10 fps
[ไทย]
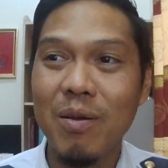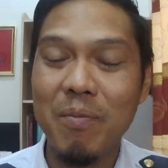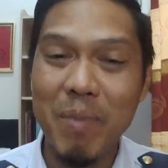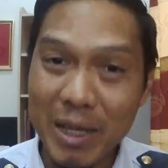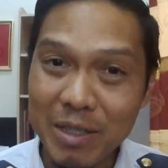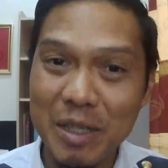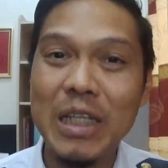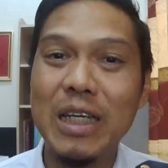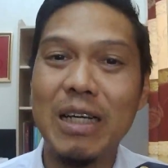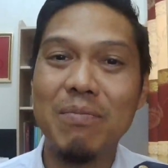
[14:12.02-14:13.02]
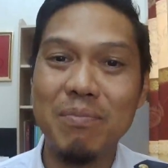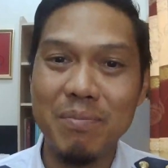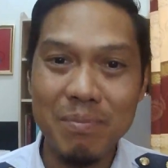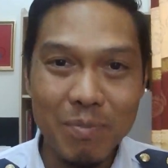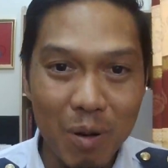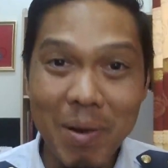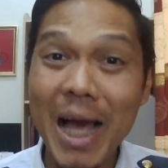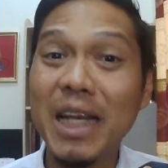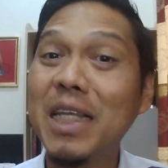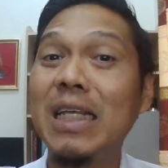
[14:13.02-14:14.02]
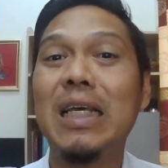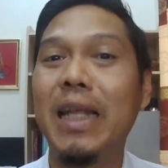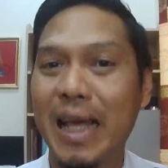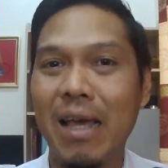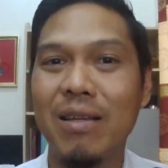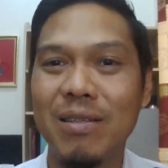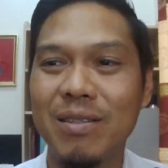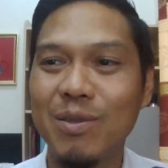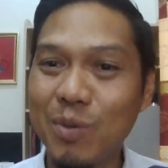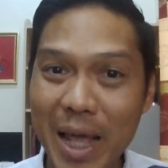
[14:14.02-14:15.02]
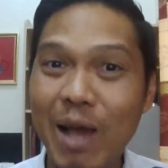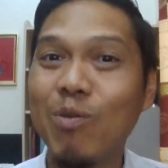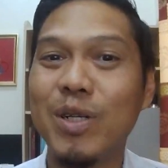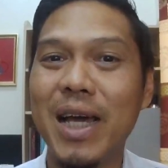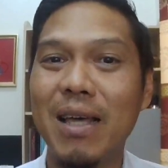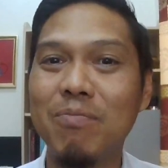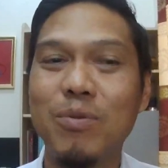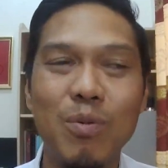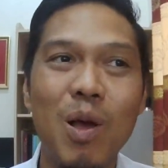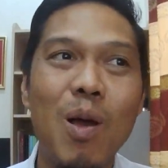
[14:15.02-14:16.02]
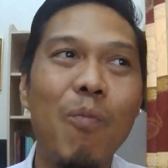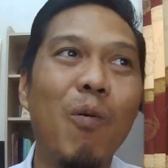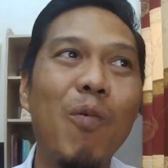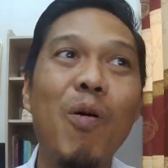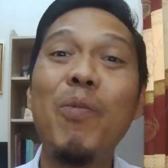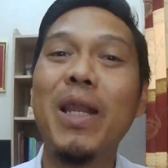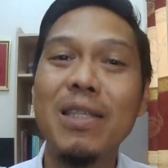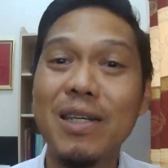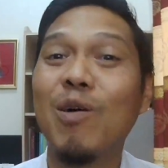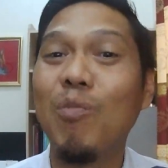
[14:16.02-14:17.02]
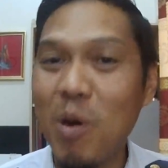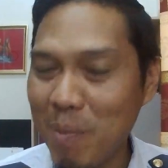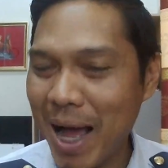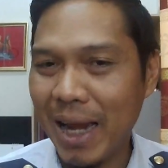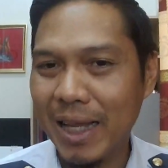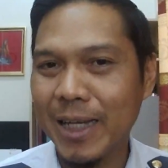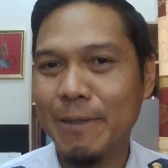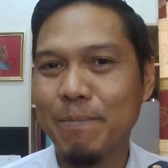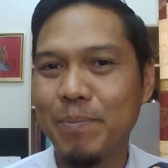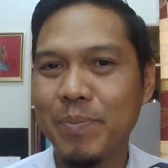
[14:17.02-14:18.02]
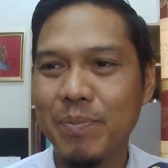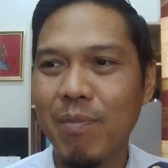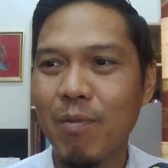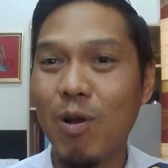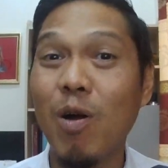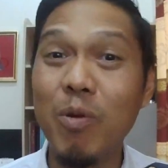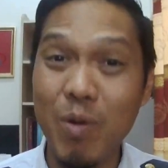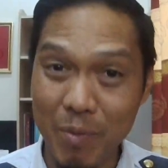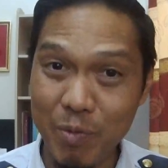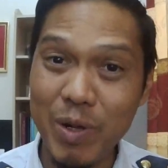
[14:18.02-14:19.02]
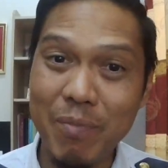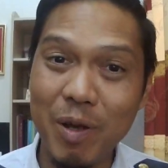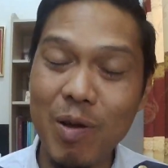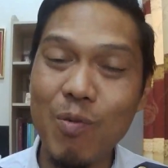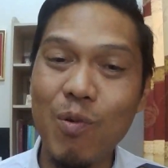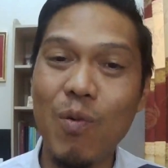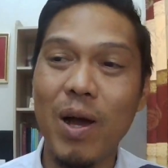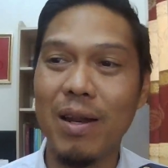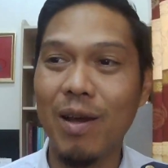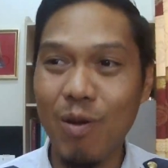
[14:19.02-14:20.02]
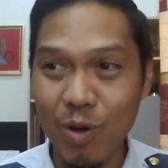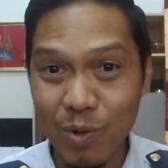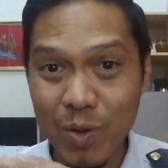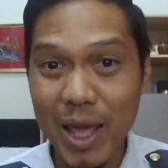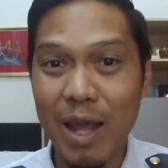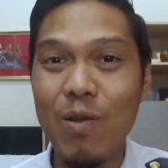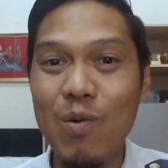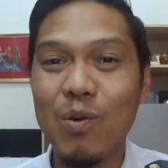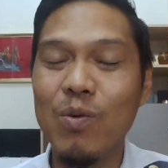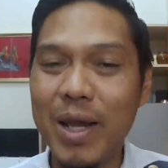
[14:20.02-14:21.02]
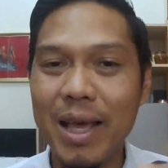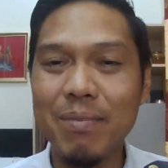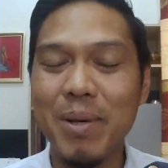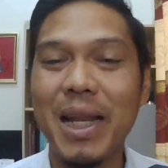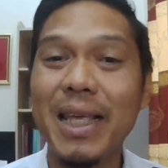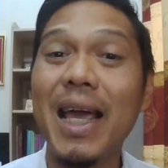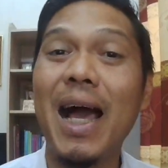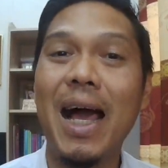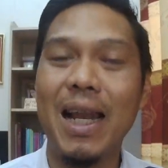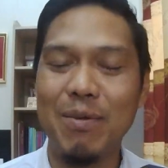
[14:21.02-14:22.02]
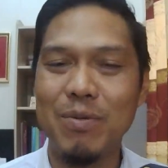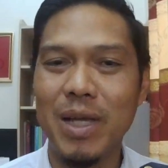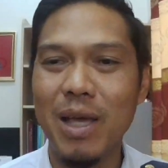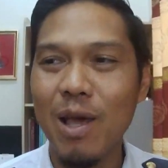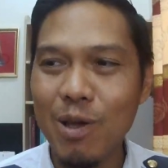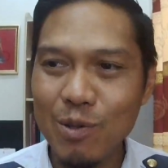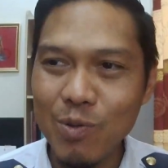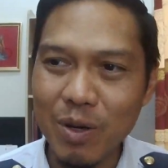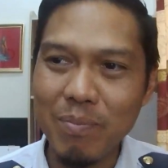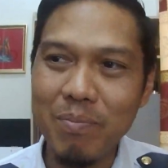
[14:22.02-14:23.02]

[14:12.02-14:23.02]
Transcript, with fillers: แม่สีเรือนพ่อบ้านที่ดีเลยนะ ดูแลคนได้ ผมมองว่าเป็นลักษณะของพ่อบ้านแล้วกันเขาเป็นความเป็นผู้นำในครอบครัว แล้วเขาก็ดูแลลูกดูแลภรรยาอะไรพวกเนี้ยส่วน